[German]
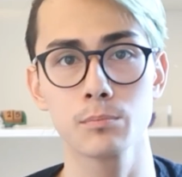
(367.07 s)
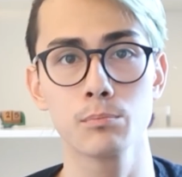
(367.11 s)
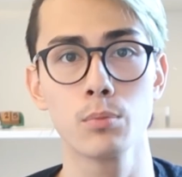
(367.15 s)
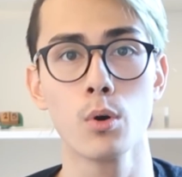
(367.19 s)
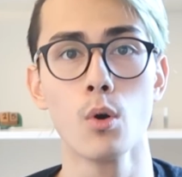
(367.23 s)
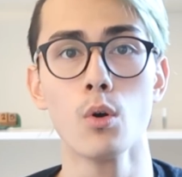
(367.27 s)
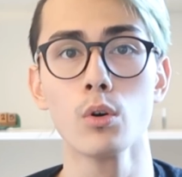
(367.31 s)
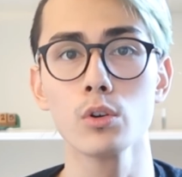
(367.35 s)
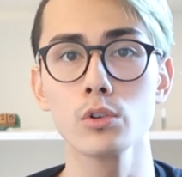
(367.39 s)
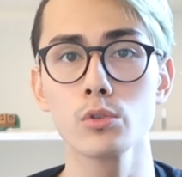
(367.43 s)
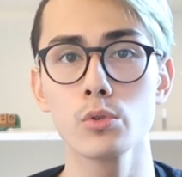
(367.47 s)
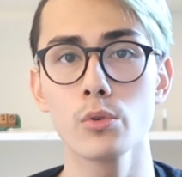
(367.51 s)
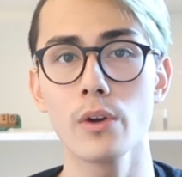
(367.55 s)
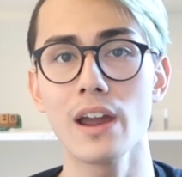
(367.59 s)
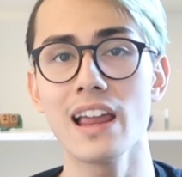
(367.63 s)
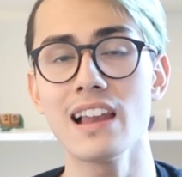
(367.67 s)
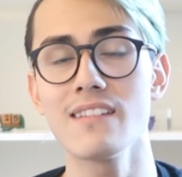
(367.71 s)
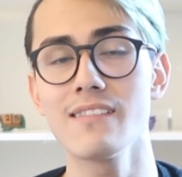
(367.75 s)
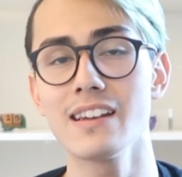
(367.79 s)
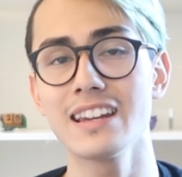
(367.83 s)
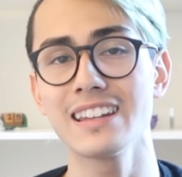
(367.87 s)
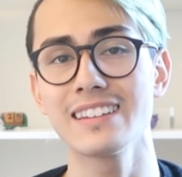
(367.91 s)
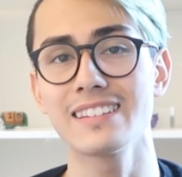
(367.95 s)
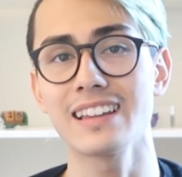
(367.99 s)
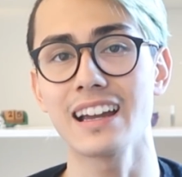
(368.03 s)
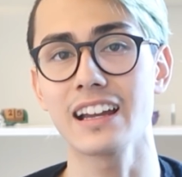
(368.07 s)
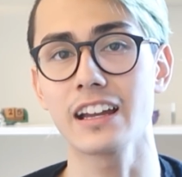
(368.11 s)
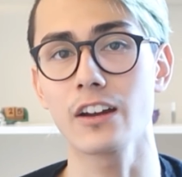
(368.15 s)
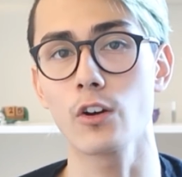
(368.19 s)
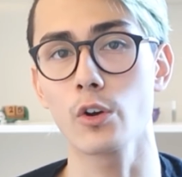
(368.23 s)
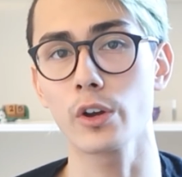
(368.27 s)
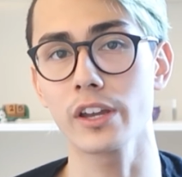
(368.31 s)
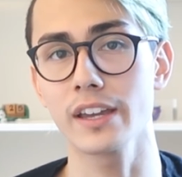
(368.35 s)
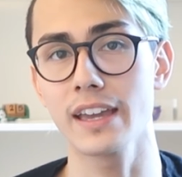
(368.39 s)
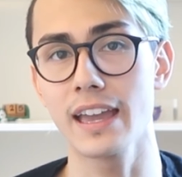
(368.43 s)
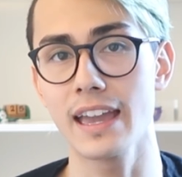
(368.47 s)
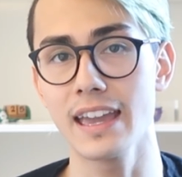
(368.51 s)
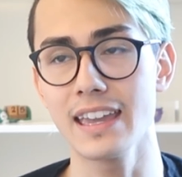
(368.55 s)
punktuell, wenn ich sage,
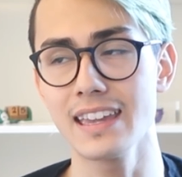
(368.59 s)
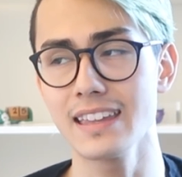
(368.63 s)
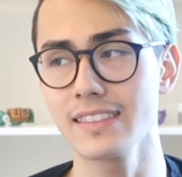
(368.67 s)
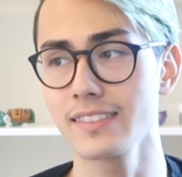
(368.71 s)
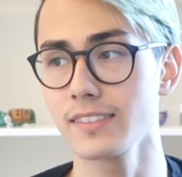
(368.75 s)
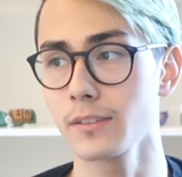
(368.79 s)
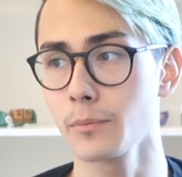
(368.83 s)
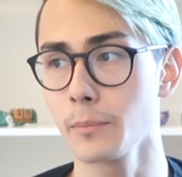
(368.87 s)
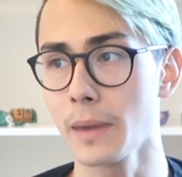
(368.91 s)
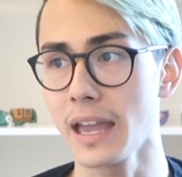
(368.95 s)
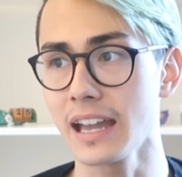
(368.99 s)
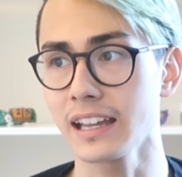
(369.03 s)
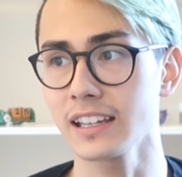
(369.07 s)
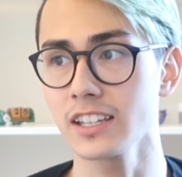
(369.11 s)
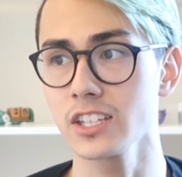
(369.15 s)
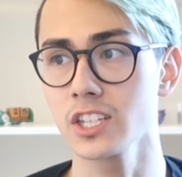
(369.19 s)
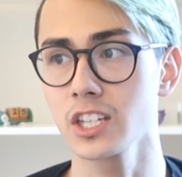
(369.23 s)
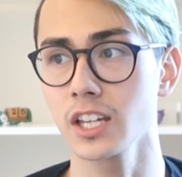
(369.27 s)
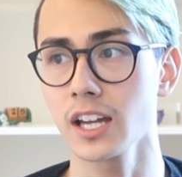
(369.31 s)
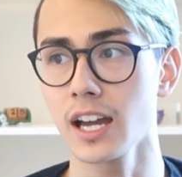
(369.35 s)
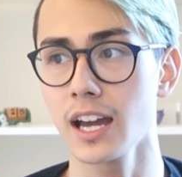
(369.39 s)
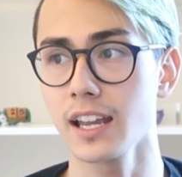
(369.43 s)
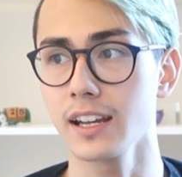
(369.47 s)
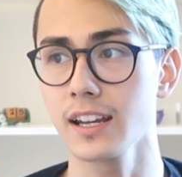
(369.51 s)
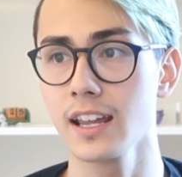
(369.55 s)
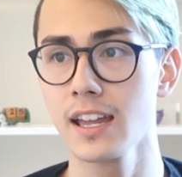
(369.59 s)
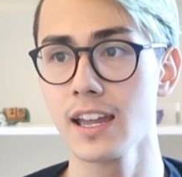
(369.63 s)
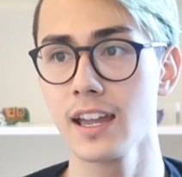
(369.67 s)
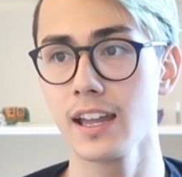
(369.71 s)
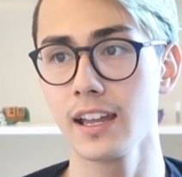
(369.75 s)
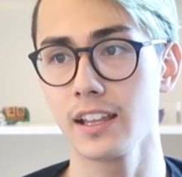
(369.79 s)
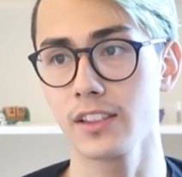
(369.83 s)
okay, hey, jetzt merke ich gerade,